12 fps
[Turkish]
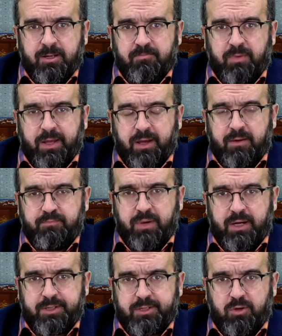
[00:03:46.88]

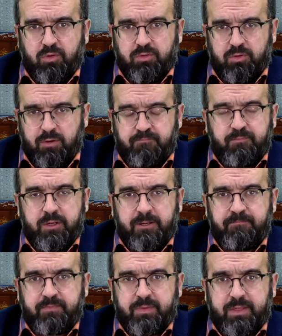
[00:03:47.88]
paramparça olup
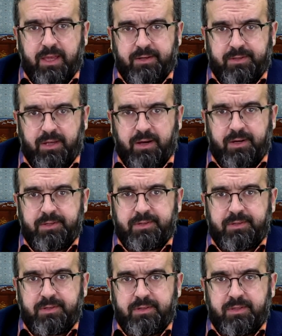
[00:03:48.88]
tekrar
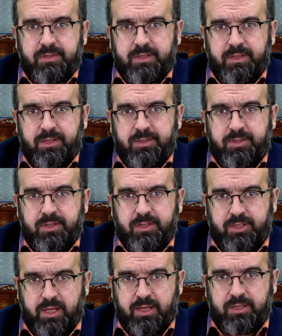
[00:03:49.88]

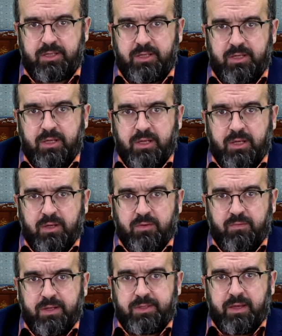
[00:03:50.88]
diriltilecek
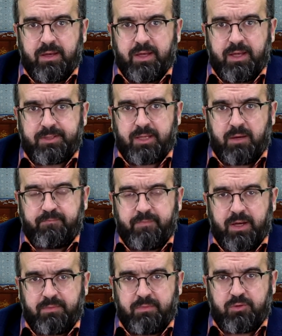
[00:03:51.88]
ve de hesap
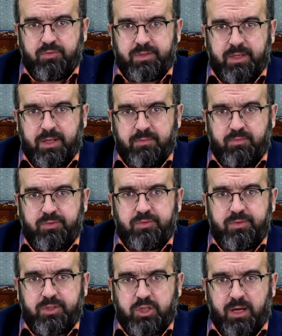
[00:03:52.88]
vermek üzere
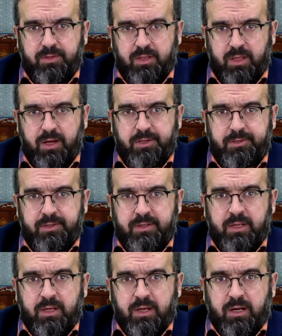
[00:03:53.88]
bütün canlılar
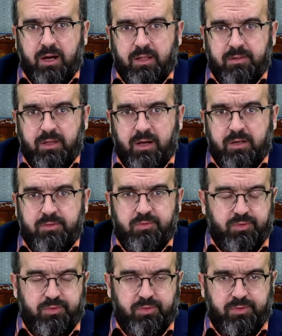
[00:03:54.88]
Allah'ın
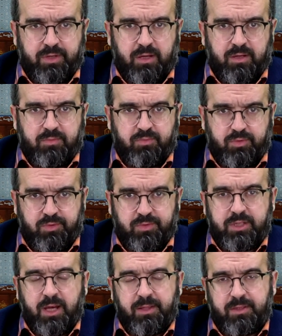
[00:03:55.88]
huzuruna bütün
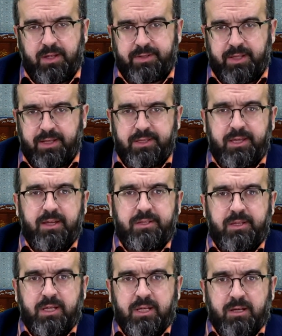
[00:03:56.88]
canlar derken
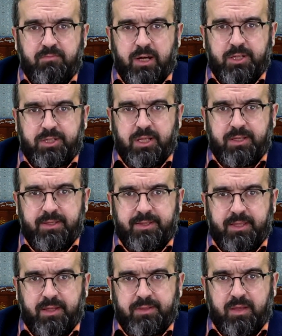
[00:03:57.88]
başta
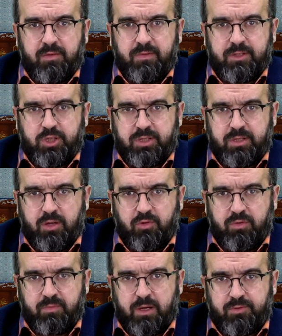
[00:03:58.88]
insanlar ve cinler
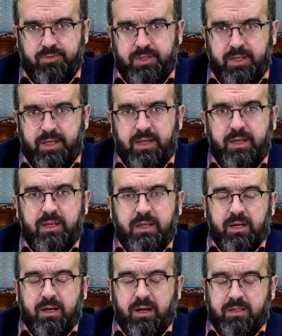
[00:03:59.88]
olmak üzere
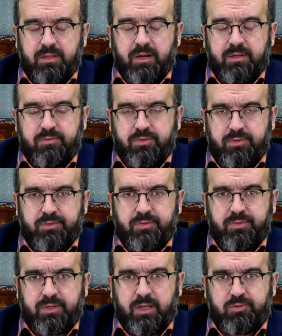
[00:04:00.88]
Allah'ın
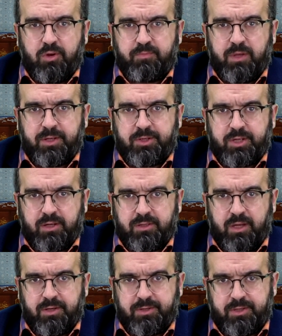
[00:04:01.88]
huzuruna
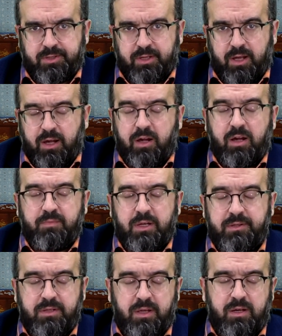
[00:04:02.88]
toplanacaklardır.
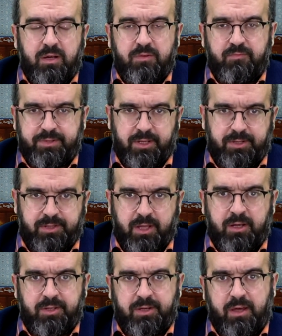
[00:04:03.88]
Amenna ve
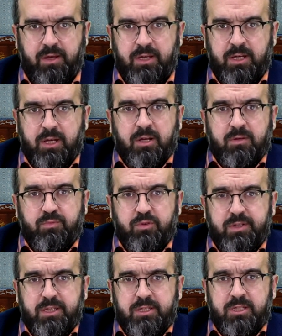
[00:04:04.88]
saddakna.
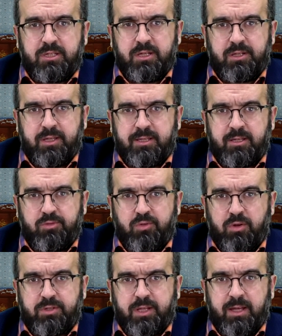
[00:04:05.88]
Bu iki kere iki
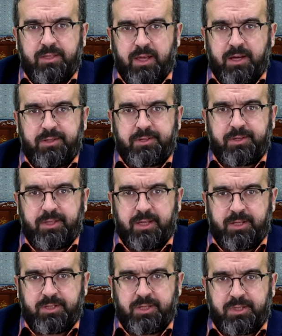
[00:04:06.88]
dört eder
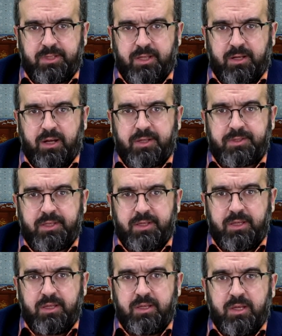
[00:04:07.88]
derecesinde
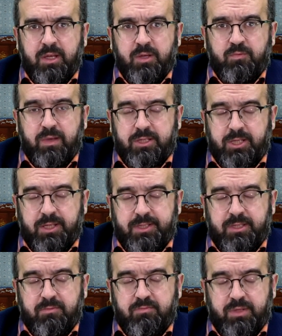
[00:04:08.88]
kat'i ve
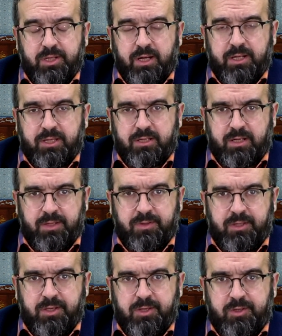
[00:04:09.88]
kesin bir
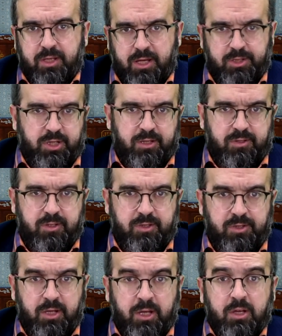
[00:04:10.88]
hakikattir,
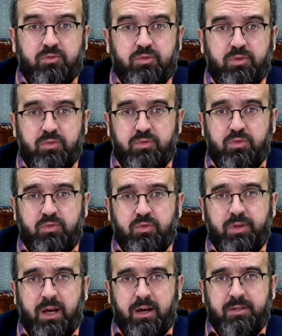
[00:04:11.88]
gerçektir. Çünkü
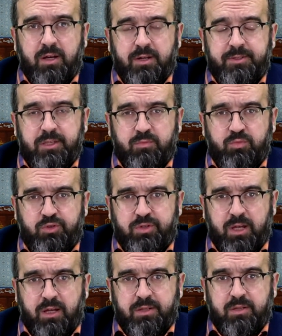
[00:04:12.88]
Kur'an-ı
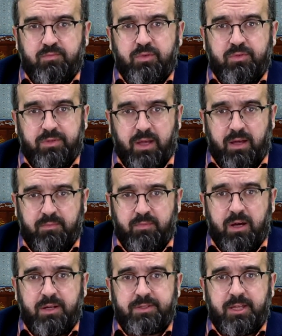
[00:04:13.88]
Azimüşşan bundan
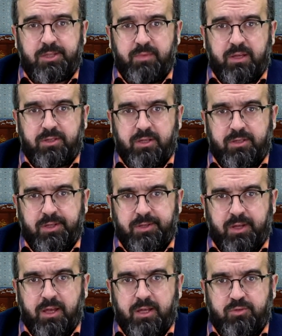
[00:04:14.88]

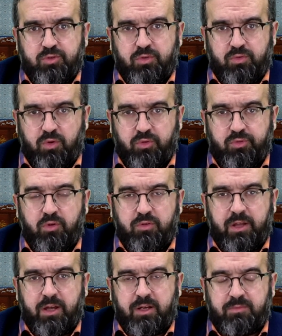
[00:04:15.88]
bahsetmektedir en çok konu
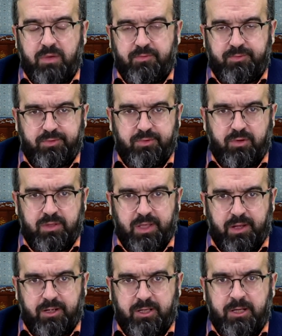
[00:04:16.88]
olarak, mevzu
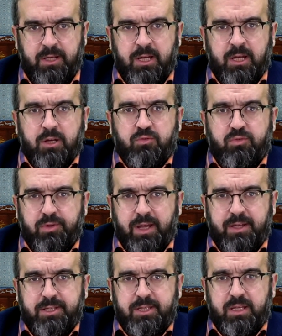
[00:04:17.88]
olarak.
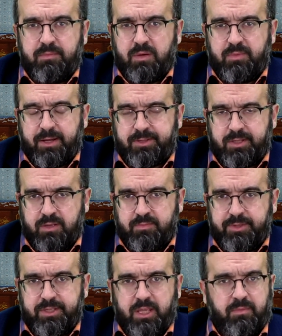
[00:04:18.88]
Kur'an-ı Kerim'e
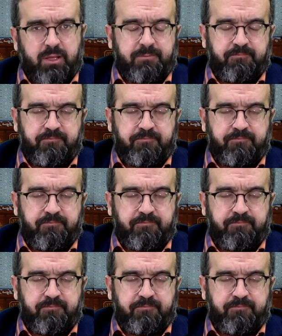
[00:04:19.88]
baktığımız zaman